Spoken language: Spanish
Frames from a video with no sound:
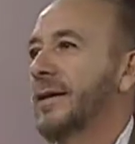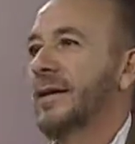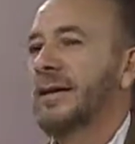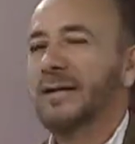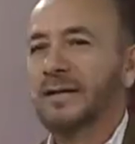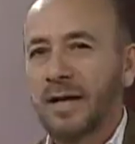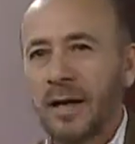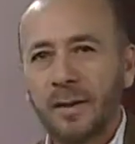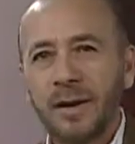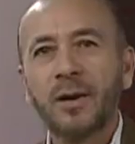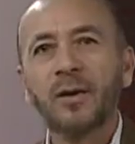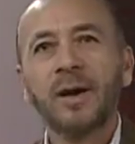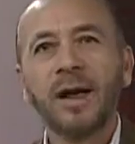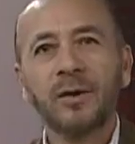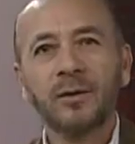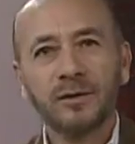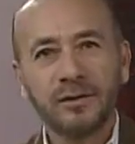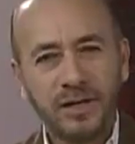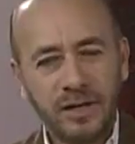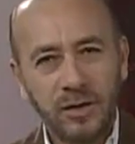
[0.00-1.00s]
¿Y sabe lo que
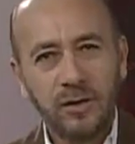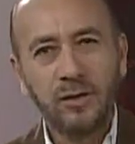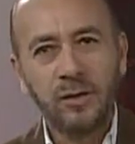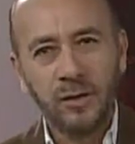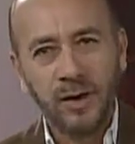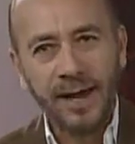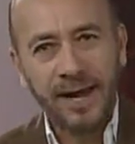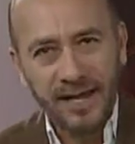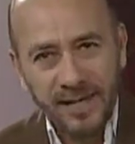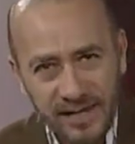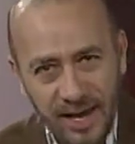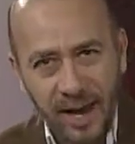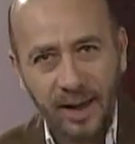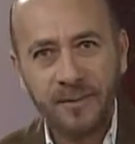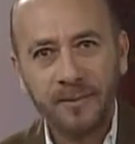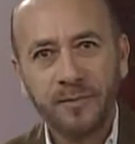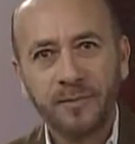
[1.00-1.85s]
nos dijo ella,